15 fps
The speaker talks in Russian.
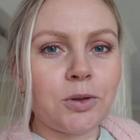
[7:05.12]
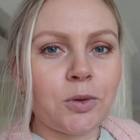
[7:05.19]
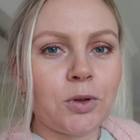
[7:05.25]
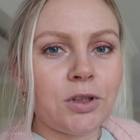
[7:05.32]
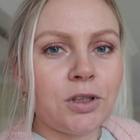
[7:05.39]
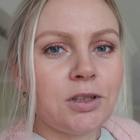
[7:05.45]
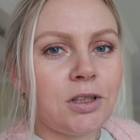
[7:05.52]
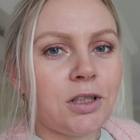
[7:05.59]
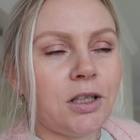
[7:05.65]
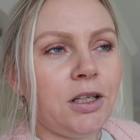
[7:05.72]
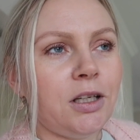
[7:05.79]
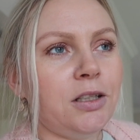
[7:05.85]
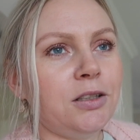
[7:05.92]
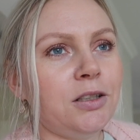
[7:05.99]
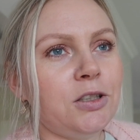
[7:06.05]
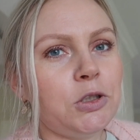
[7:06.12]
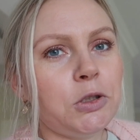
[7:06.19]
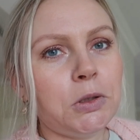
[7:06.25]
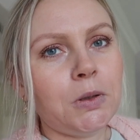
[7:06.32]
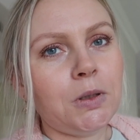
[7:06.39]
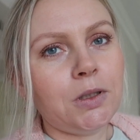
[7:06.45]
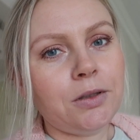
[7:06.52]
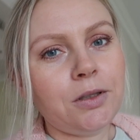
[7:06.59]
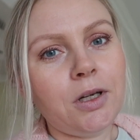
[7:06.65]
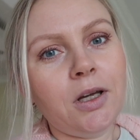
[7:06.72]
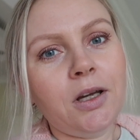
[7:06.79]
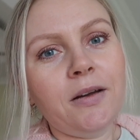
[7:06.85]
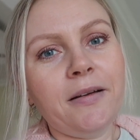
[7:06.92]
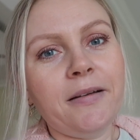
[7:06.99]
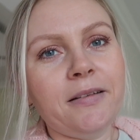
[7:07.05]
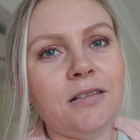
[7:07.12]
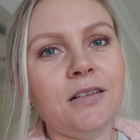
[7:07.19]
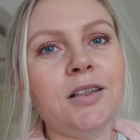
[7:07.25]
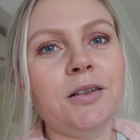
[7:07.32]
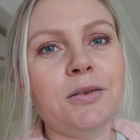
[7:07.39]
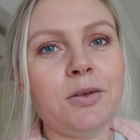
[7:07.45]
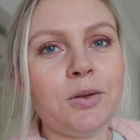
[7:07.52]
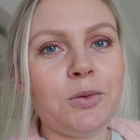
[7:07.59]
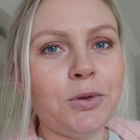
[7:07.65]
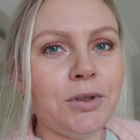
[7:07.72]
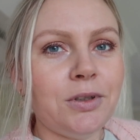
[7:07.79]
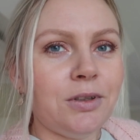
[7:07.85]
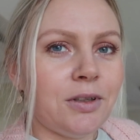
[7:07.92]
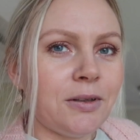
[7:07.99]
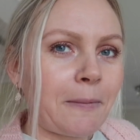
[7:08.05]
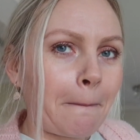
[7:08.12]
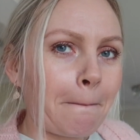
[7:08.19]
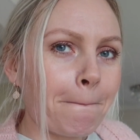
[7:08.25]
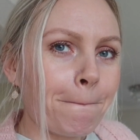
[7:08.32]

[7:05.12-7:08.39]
такое настроение еще не новогоднее.